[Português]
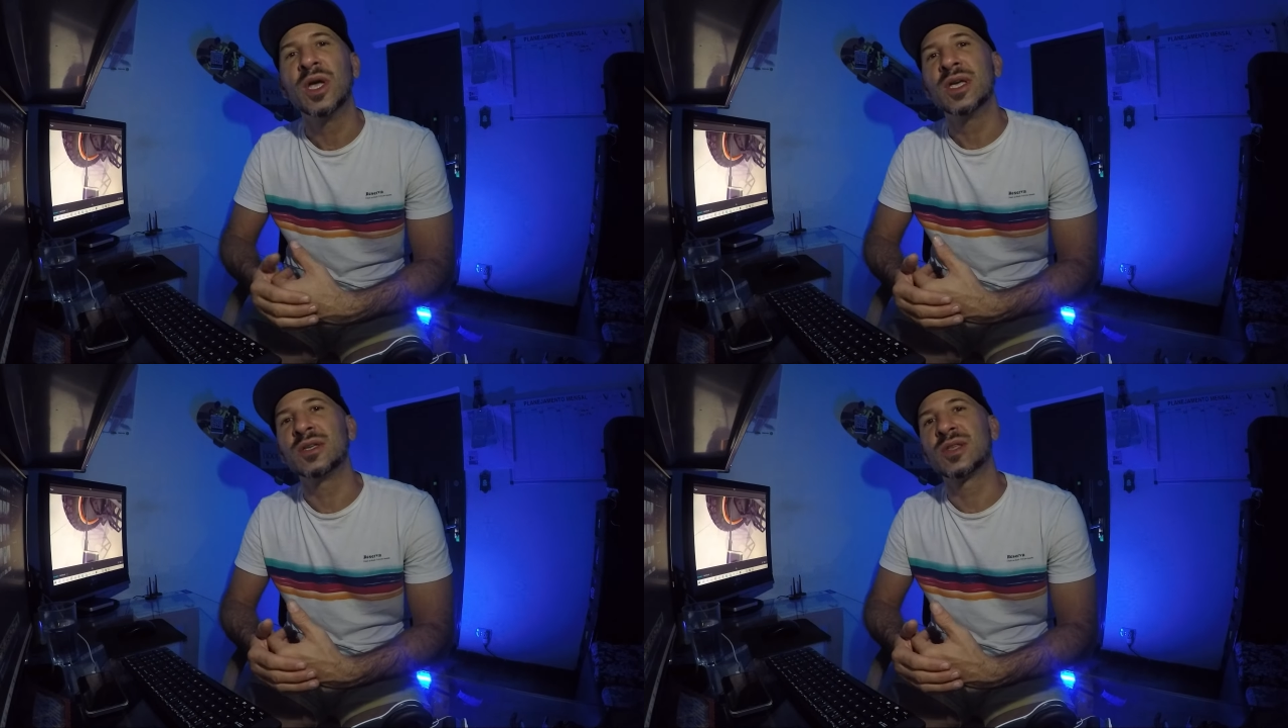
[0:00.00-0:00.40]

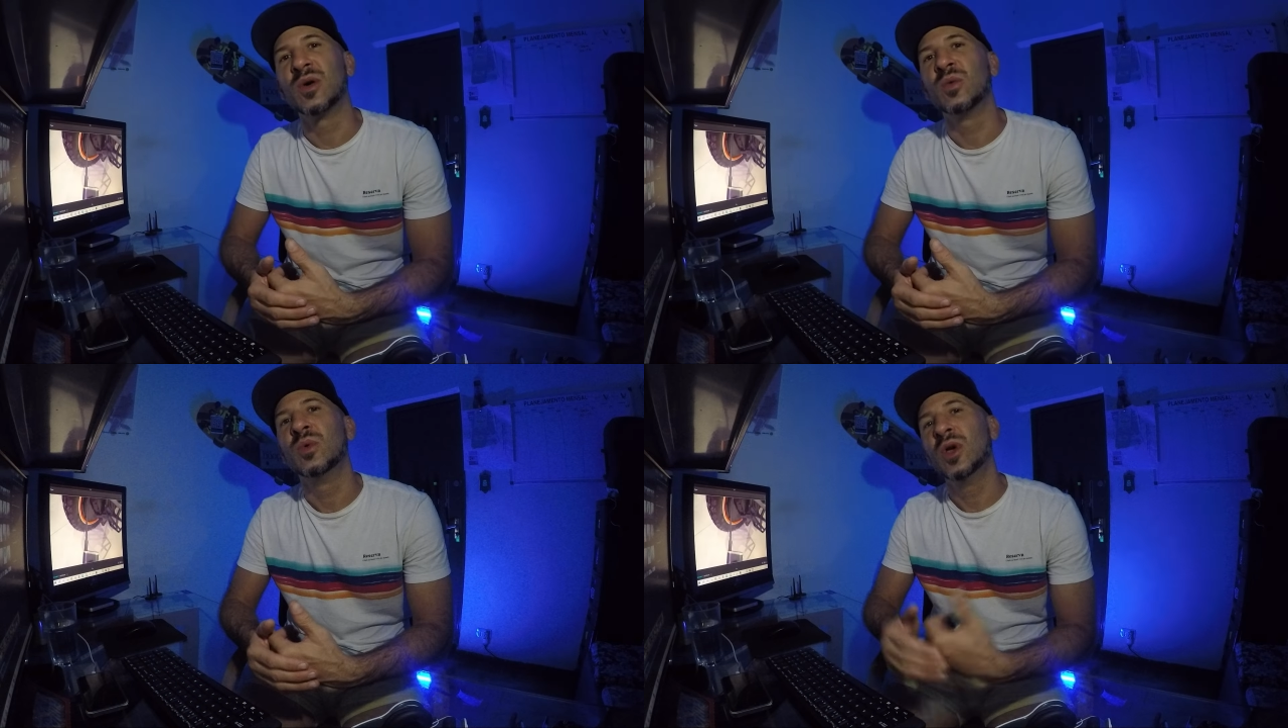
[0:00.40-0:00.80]

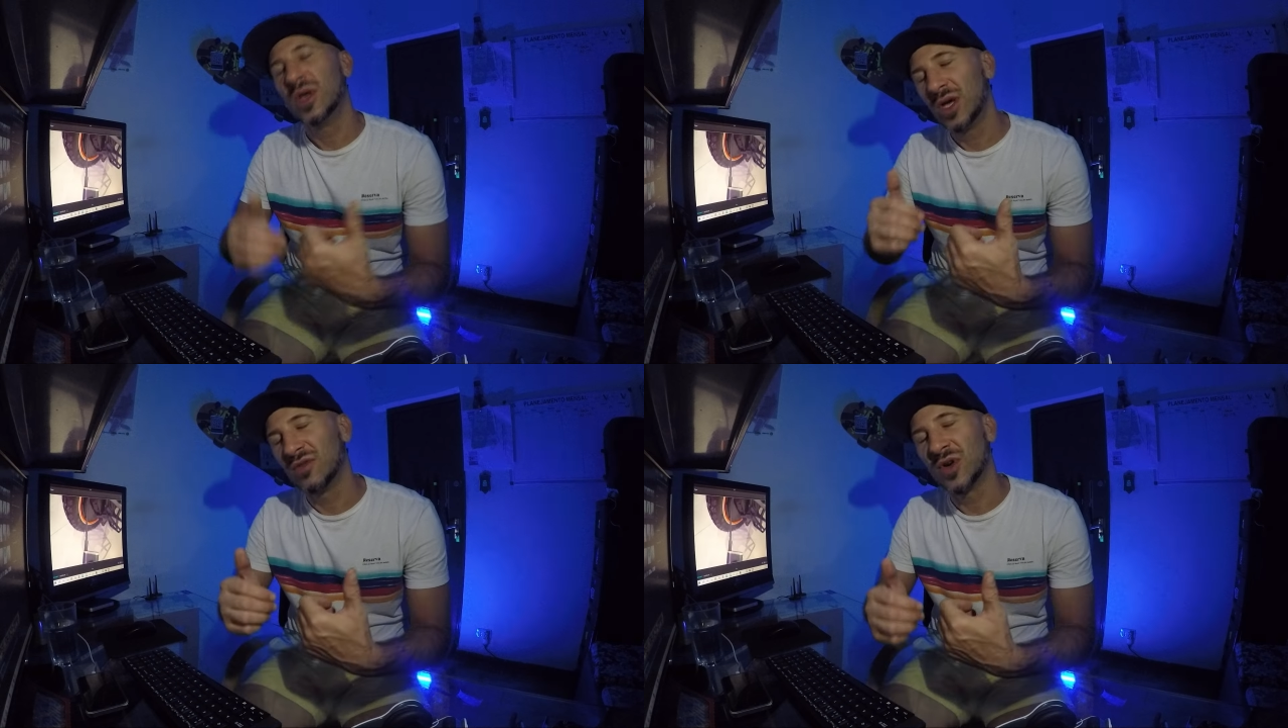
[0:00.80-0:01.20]
Então,
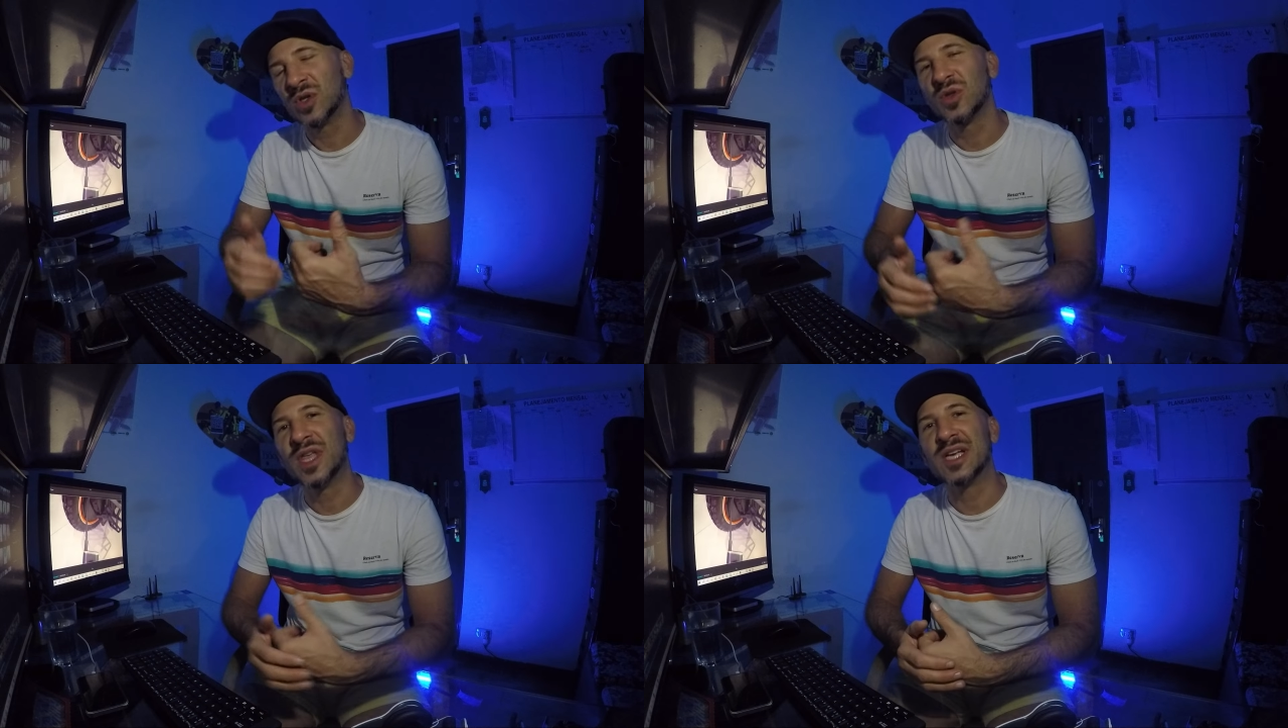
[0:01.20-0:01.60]
eu vou
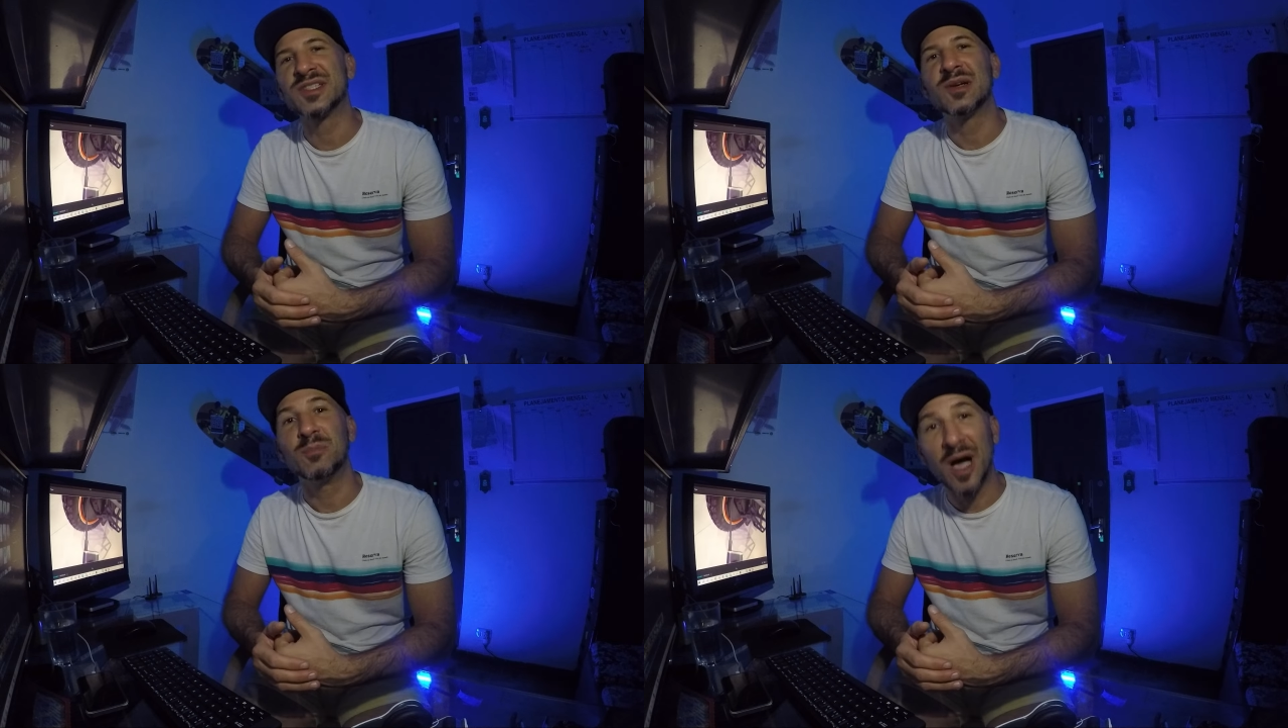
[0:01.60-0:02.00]
indo
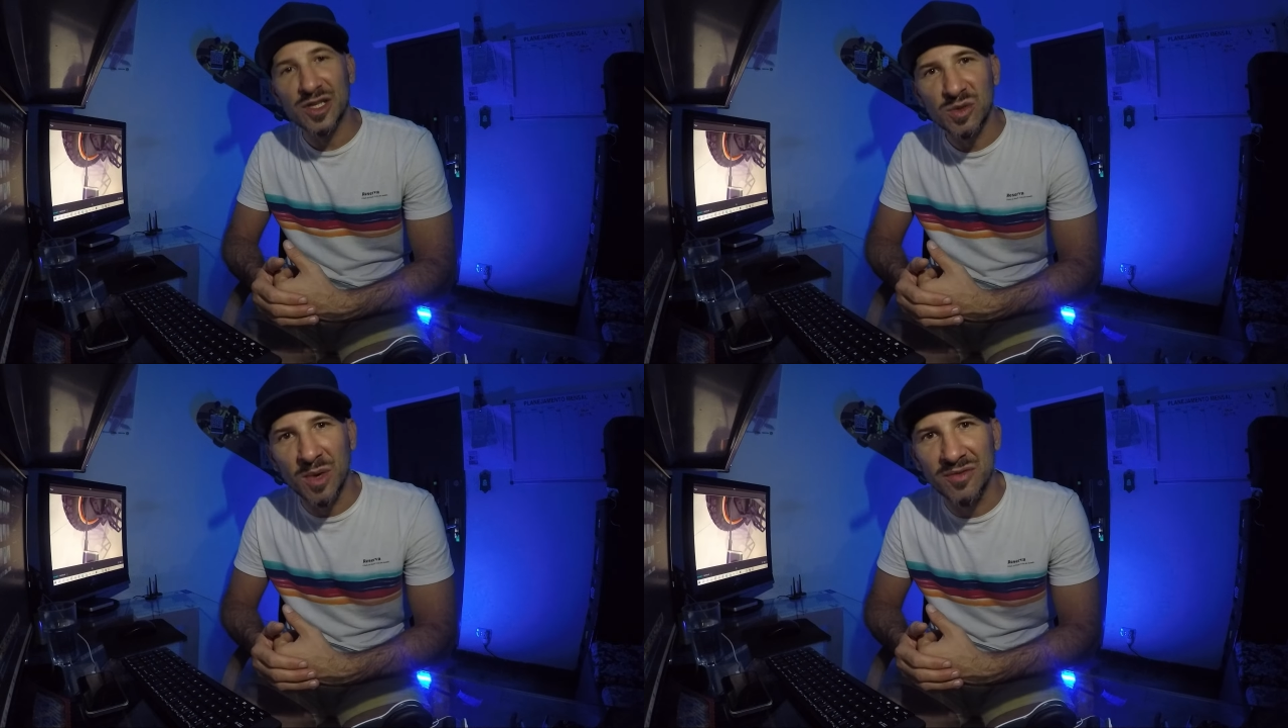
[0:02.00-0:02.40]
nessa
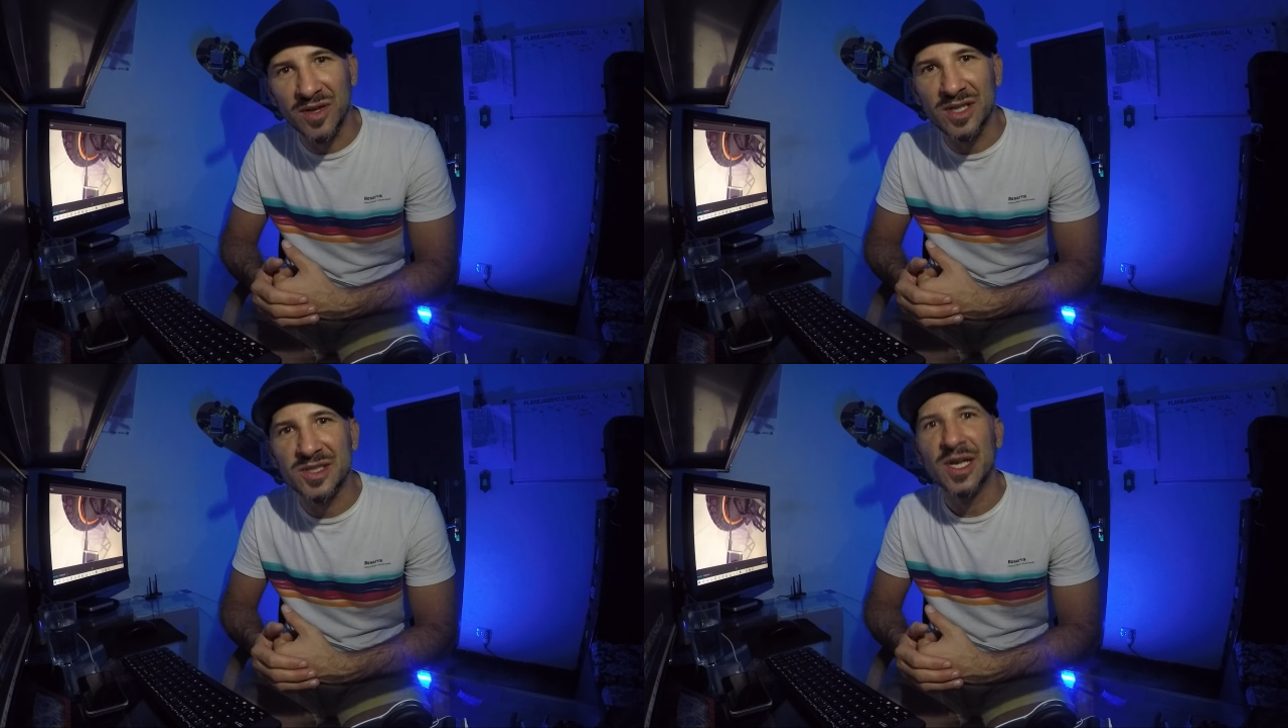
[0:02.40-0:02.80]
mais uma
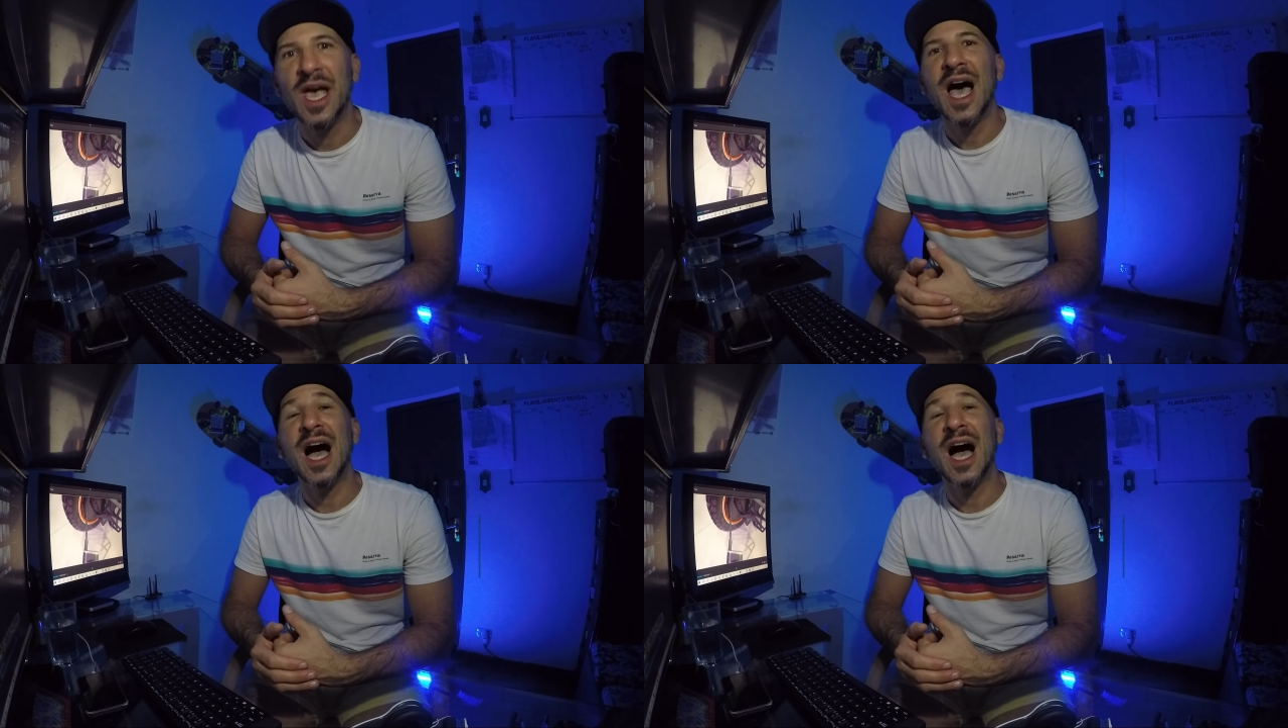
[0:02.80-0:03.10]
vez,